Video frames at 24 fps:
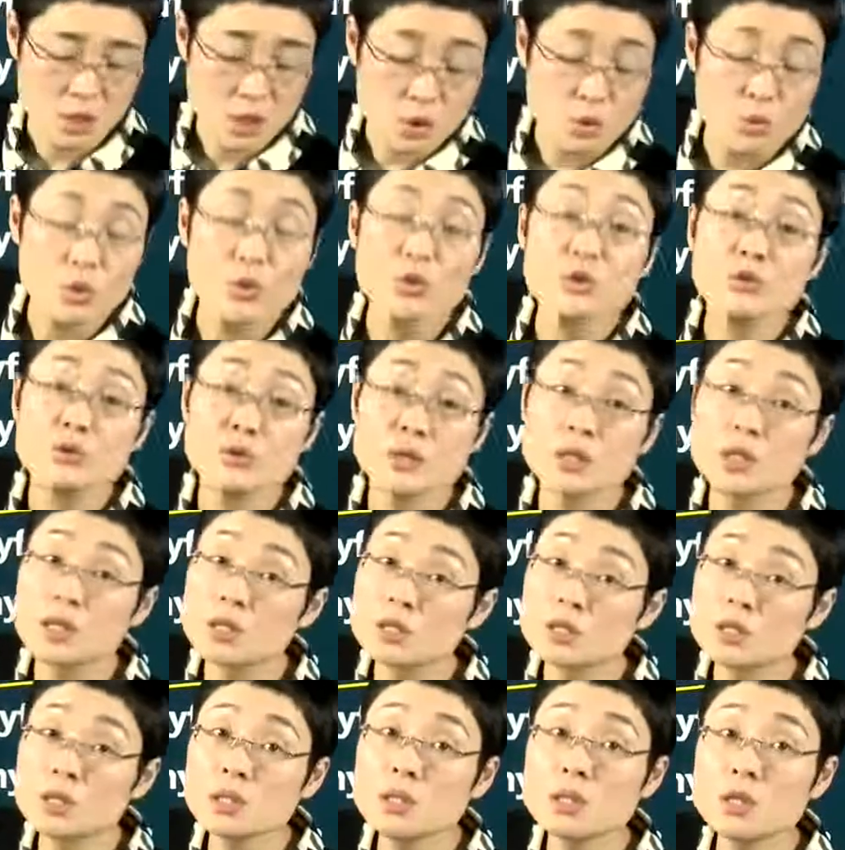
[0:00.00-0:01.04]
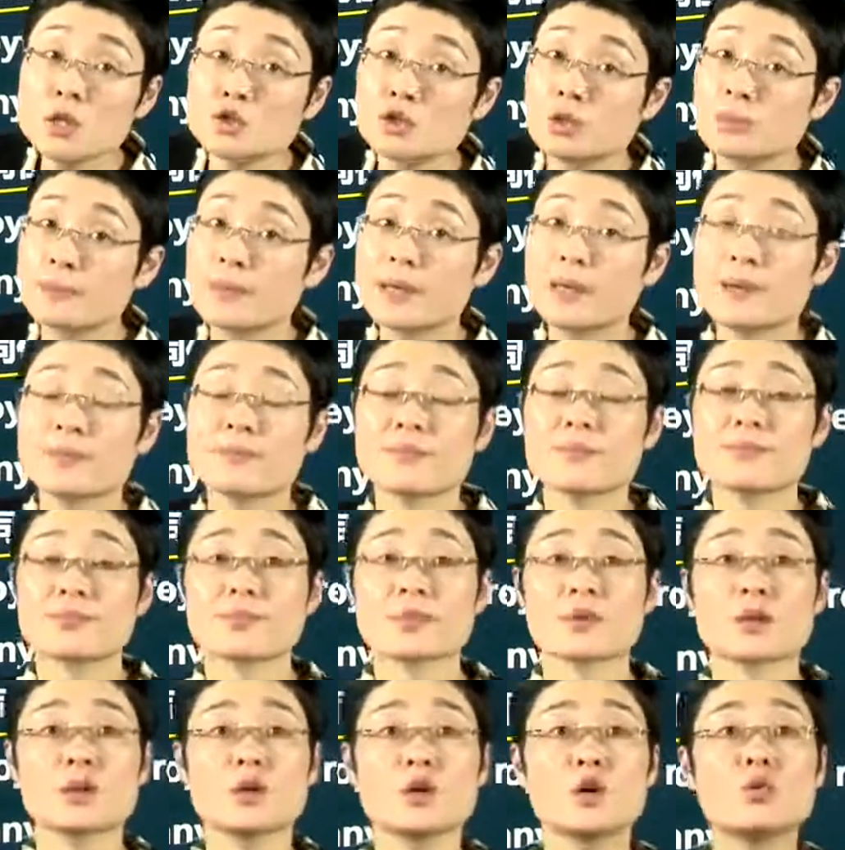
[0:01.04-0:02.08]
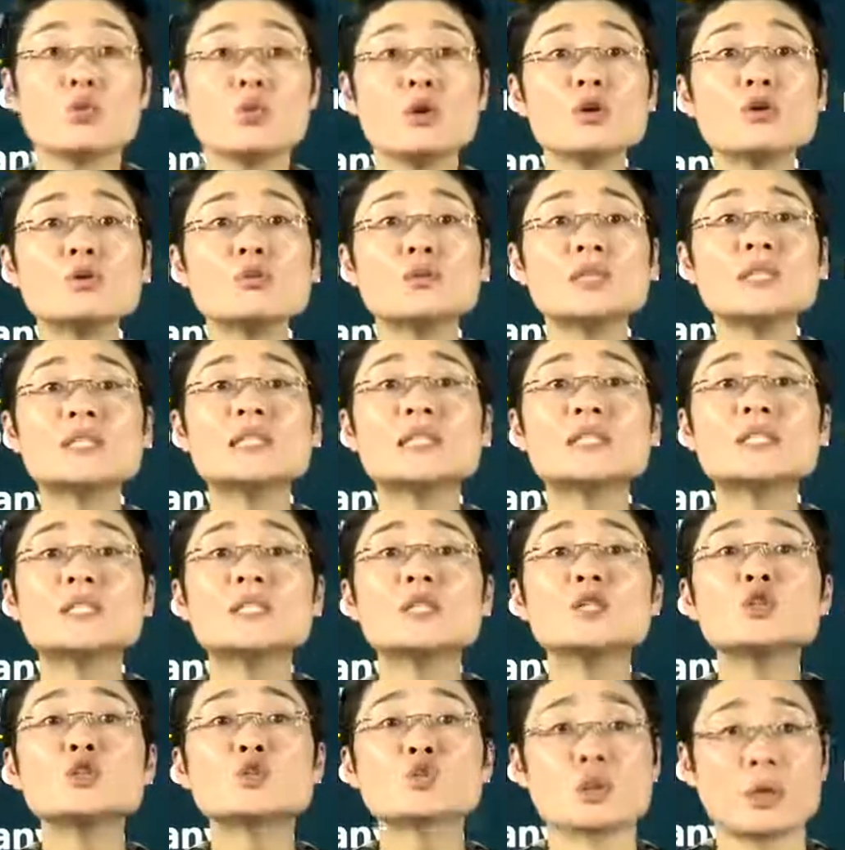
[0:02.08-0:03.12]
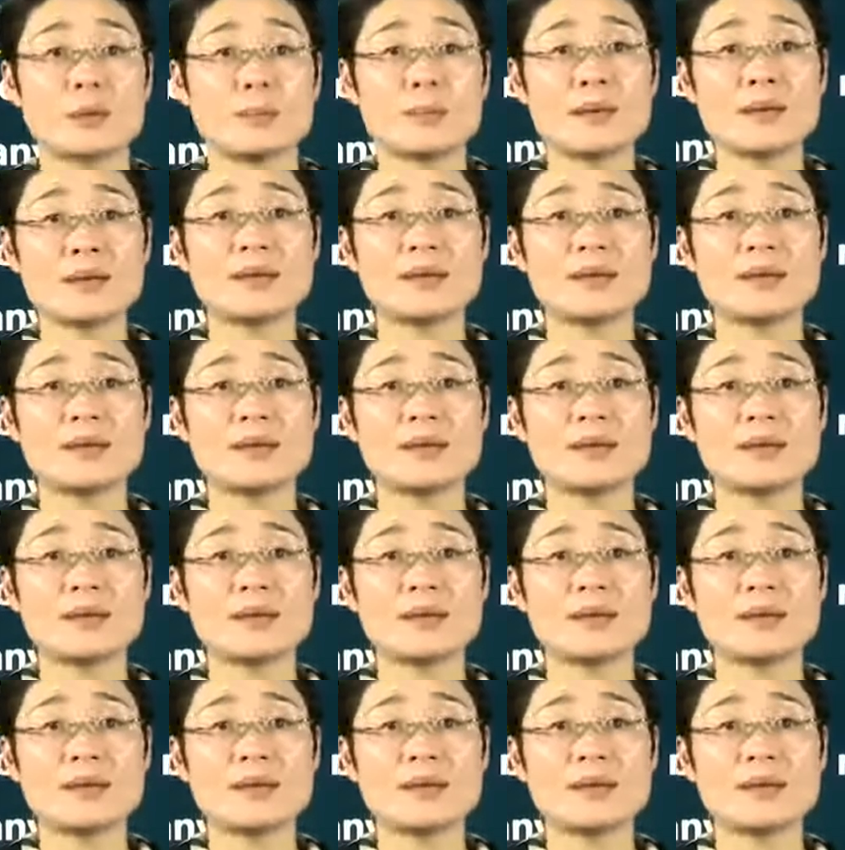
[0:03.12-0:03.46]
我有一个新的水杯，我有一个新水杯，